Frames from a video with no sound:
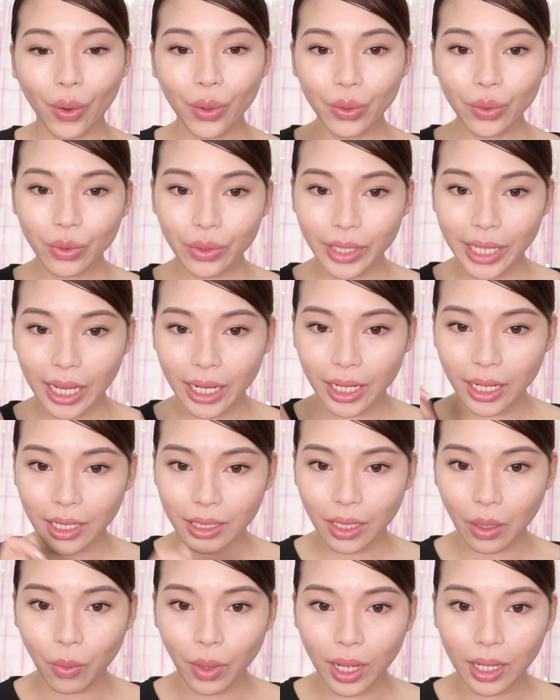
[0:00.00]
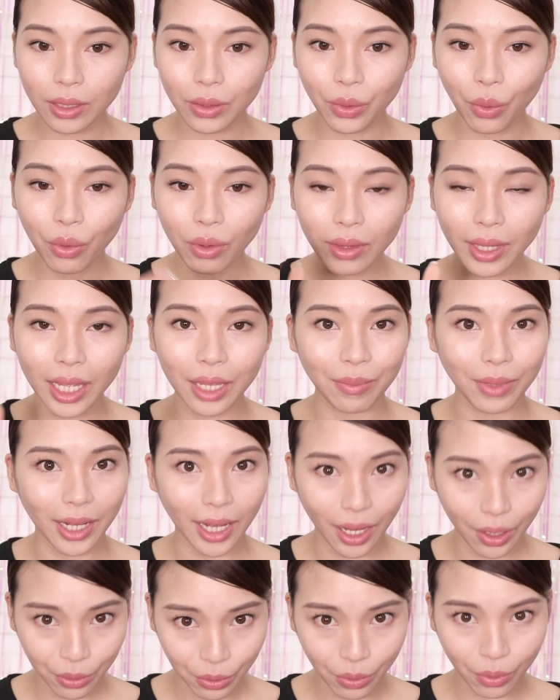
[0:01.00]
このやり方はどんな意味
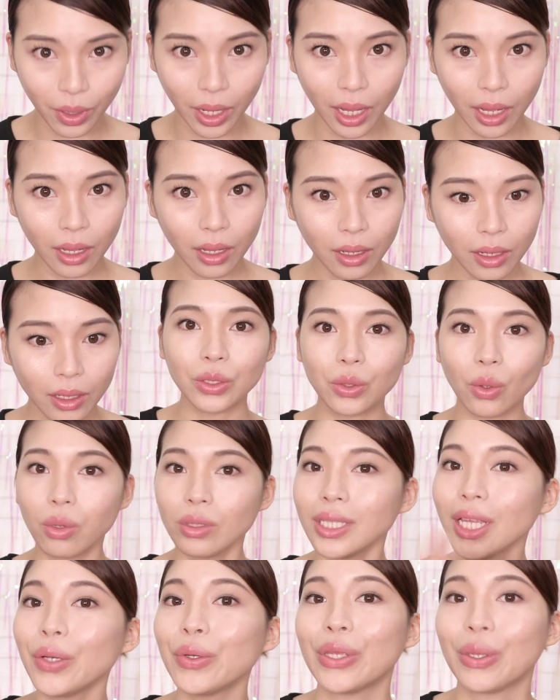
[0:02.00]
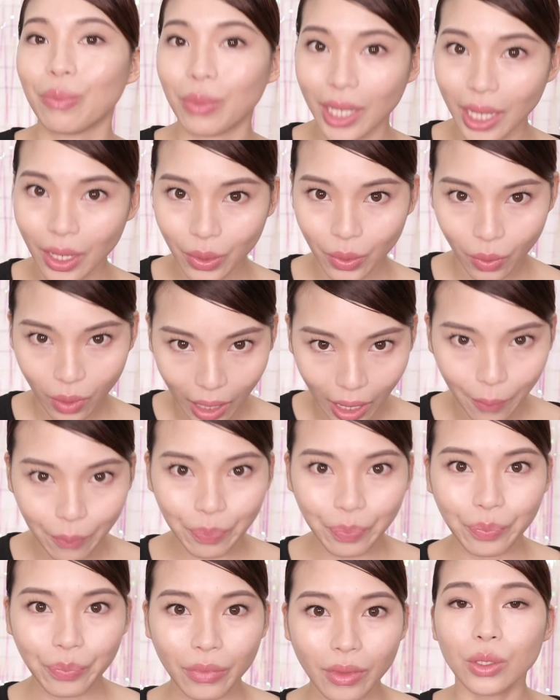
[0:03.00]
があるのかどんな風に見えるの
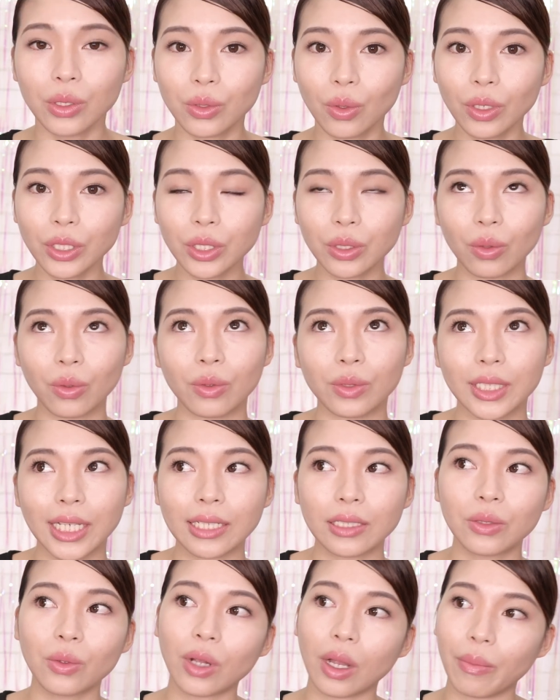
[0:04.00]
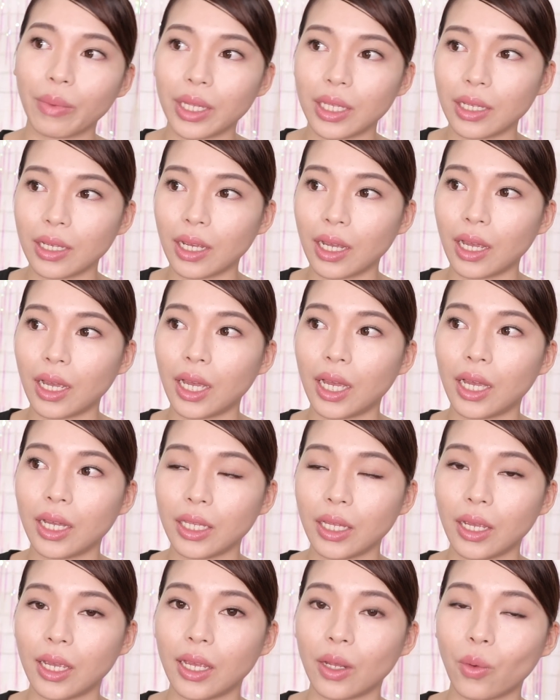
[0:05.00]
か少しその雑誌とかメディア
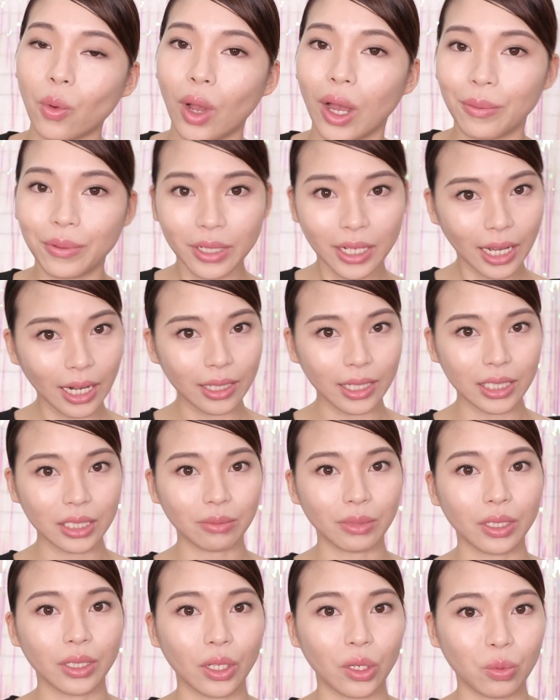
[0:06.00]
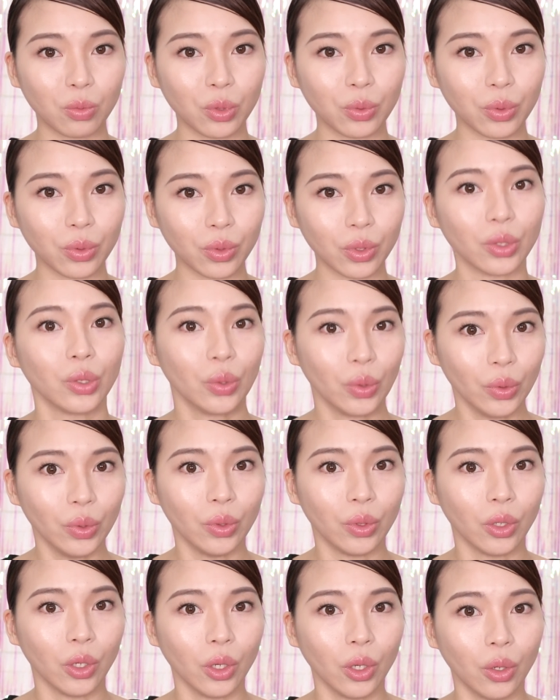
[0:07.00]
でこう省かれてしまっている部分っていう
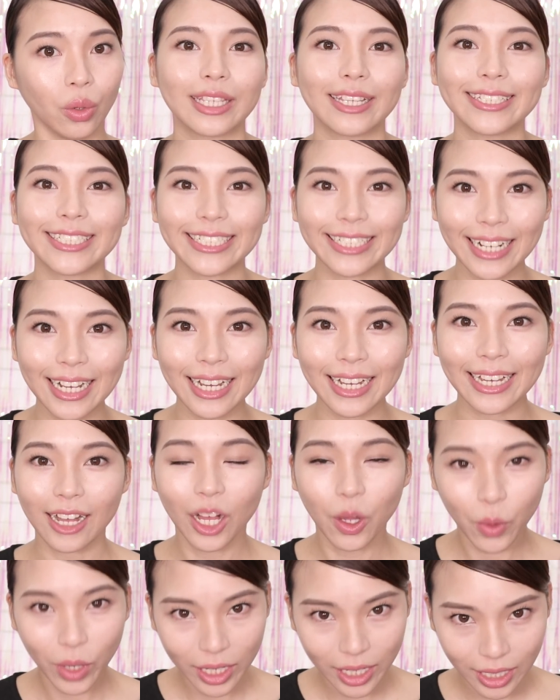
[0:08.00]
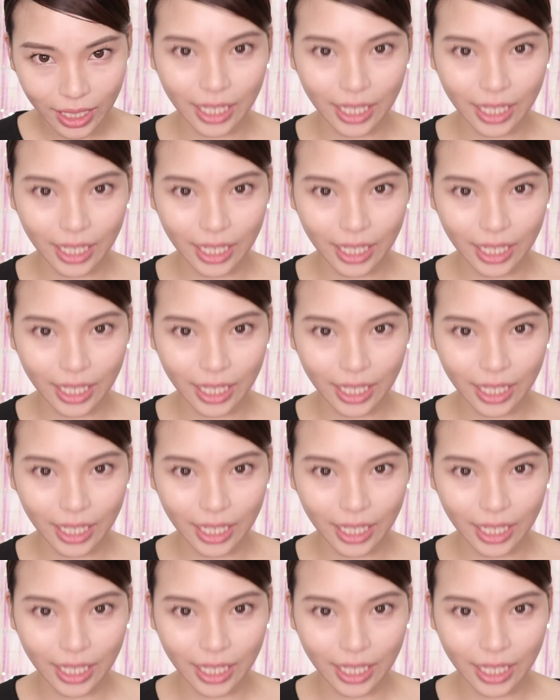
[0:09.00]
のを私が代わり